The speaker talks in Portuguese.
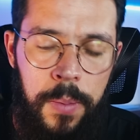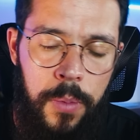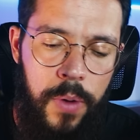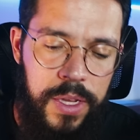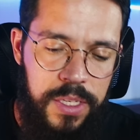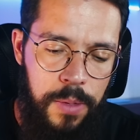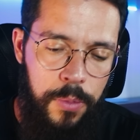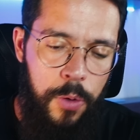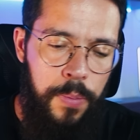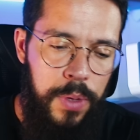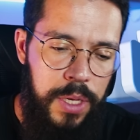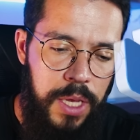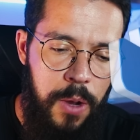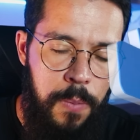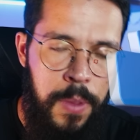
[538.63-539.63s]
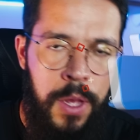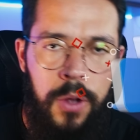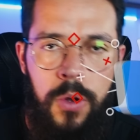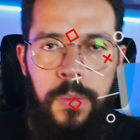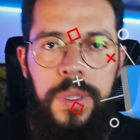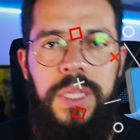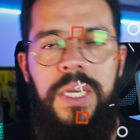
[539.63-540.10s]
Bom, essa é a minha opinião.
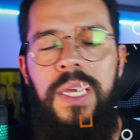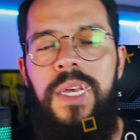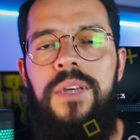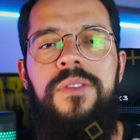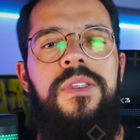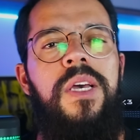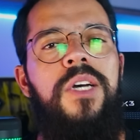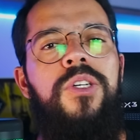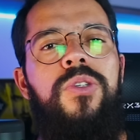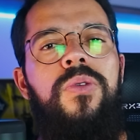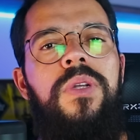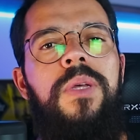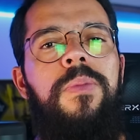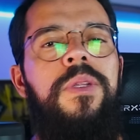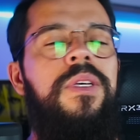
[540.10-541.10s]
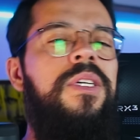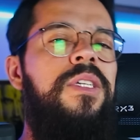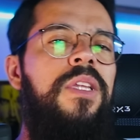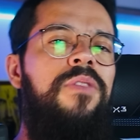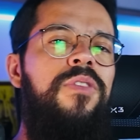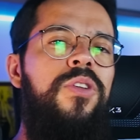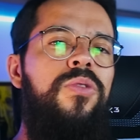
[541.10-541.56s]
Comenta aqui o que você achou. Lembrando que a
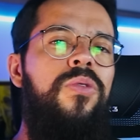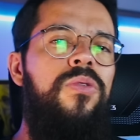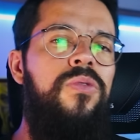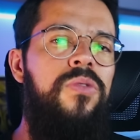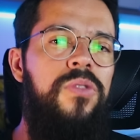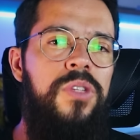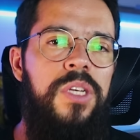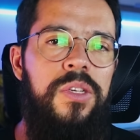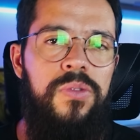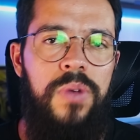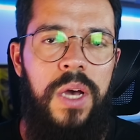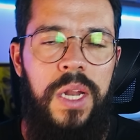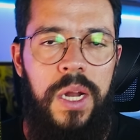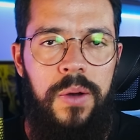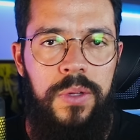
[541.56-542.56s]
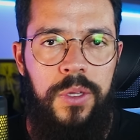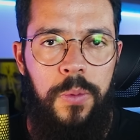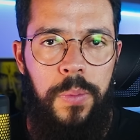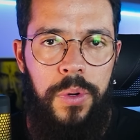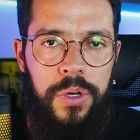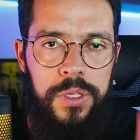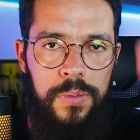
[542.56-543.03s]
gente tem vídeo todos os dias no canal. Até o
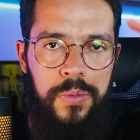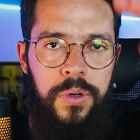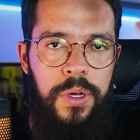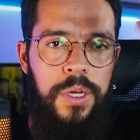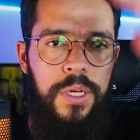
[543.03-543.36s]
próximo.